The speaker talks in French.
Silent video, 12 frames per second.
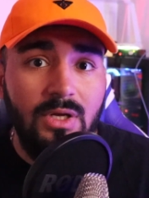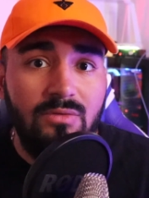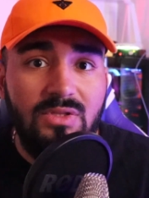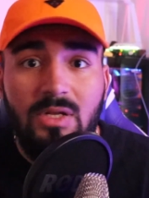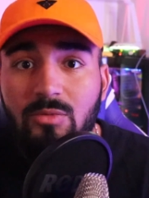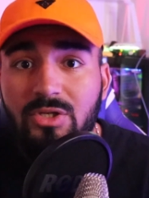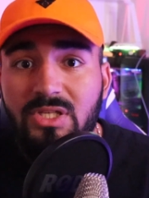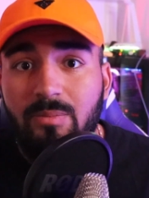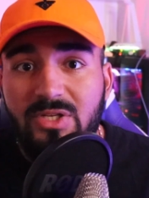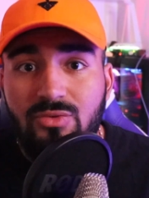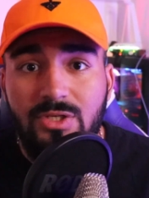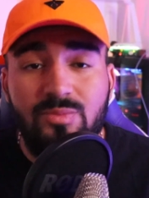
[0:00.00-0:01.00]
finalement, qui est un
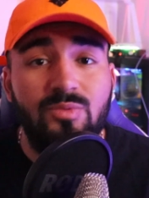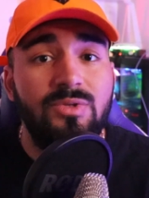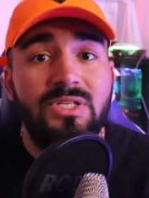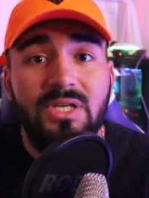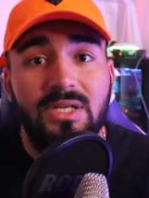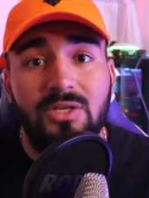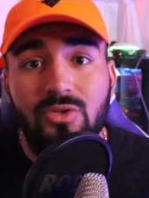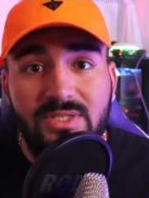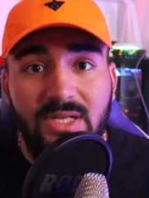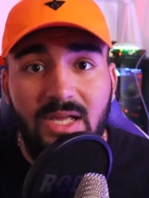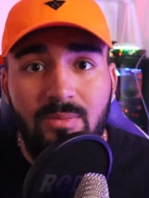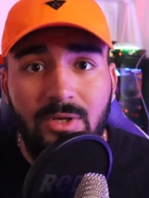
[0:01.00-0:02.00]
personnage public et un acteur
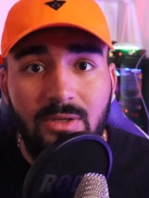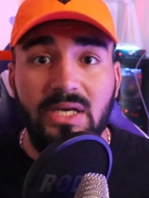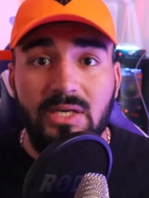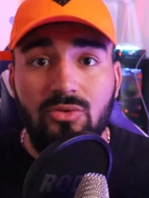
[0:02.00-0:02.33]
célèbre.